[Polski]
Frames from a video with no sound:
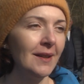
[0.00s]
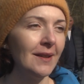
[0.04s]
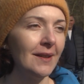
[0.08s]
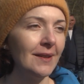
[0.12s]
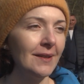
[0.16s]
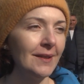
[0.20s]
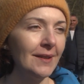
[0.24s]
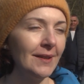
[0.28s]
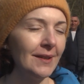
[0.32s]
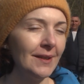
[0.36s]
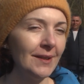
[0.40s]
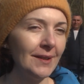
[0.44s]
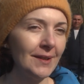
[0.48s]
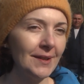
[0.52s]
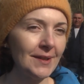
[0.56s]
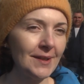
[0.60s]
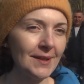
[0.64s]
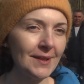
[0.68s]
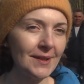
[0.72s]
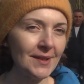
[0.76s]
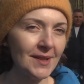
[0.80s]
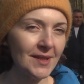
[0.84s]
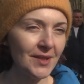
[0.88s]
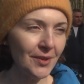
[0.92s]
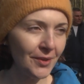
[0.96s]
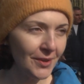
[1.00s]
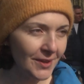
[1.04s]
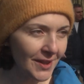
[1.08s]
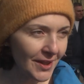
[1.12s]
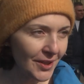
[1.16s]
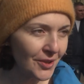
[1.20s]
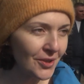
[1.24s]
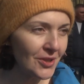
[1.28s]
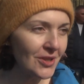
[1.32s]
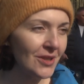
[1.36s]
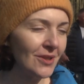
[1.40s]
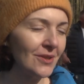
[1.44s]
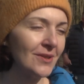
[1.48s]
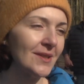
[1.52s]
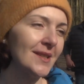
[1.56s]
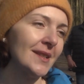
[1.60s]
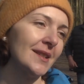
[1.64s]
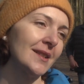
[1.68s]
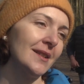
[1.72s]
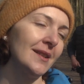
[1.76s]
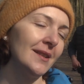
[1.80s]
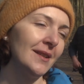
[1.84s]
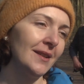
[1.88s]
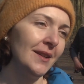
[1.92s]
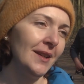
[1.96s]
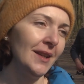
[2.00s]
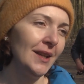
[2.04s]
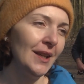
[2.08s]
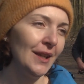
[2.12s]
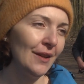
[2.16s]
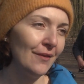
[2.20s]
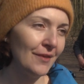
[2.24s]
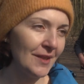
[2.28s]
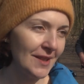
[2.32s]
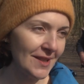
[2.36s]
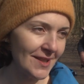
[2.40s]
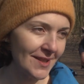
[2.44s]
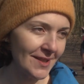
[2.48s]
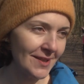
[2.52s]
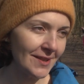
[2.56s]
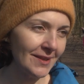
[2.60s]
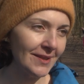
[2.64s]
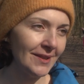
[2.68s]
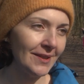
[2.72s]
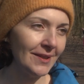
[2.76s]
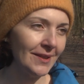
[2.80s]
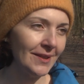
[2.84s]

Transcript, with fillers: e, z Dolnego Śląska, więc e,